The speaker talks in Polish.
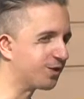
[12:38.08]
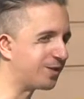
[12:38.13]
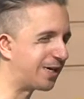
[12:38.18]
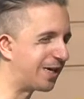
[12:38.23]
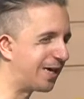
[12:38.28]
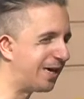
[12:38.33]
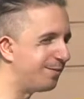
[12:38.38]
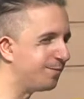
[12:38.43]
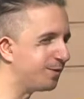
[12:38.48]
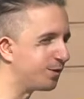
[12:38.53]

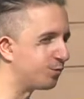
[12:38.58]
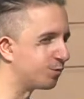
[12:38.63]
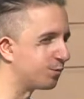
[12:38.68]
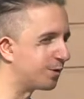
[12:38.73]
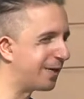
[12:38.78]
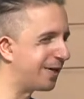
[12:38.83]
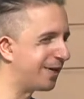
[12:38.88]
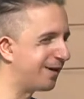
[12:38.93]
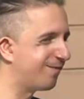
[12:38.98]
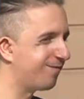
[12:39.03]
zagramy
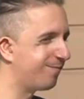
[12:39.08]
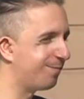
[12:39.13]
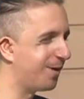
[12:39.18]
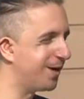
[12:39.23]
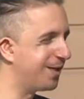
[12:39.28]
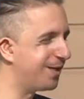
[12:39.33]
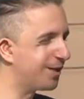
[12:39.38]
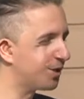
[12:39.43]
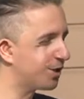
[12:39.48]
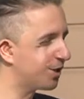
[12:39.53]
tutaj w
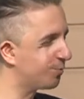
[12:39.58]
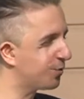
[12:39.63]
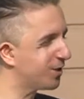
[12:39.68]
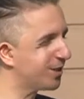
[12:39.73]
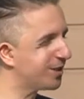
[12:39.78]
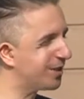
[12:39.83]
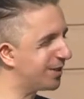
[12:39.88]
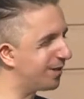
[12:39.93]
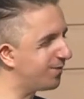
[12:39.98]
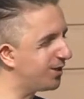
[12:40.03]
plenerze
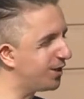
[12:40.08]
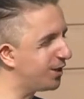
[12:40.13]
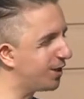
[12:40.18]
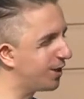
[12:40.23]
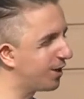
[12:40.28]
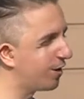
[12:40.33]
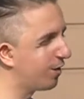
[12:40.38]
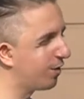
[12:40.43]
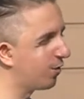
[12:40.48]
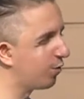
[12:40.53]

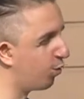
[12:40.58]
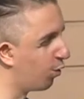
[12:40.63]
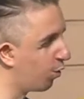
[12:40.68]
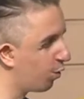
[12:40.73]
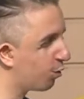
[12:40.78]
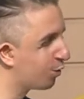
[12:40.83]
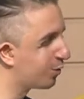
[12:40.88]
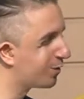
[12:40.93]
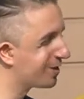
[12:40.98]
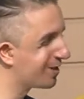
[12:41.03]
przedstawienie
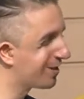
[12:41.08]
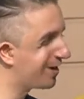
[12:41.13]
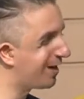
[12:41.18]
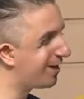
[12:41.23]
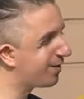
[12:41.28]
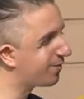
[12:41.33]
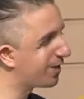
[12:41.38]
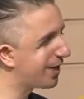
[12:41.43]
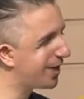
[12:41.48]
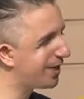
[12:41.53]
Kukuk
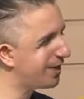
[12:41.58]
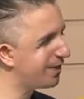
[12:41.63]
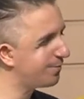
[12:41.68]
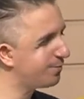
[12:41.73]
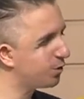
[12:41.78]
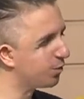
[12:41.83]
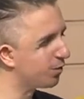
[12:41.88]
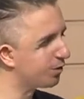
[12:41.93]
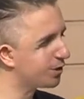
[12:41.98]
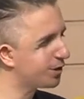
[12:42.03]
z w Krainie
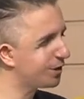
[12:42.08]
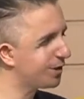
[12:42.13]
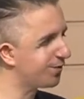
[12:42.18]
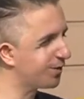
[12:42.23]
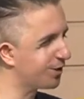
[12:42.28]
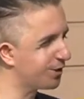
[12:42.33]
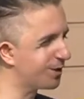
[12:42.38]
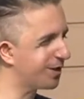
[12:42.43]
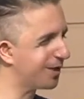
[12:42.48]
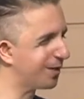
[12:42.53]
Miłości w
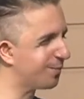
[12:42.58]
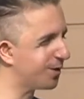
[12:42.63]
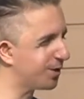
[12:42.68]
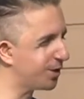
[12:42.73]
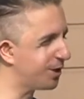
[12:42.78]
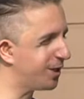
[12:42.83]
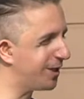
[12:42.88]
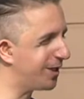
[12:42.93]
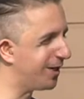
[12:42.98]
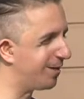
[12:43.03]
reżyserii
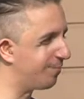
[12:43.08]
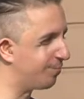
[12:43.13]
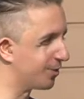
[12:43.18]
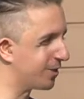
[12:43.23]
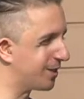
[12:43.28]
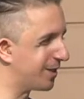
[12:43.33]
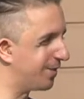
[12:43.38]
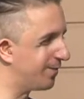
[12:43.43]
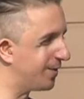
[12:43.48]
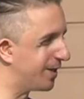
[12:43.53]
Macieja
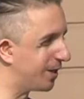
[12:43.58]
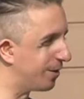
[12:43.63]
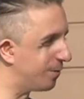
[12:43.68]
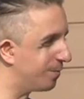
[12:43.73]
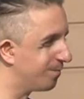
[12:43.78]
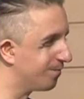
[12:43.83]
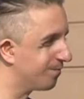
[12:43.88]
Podstawnego.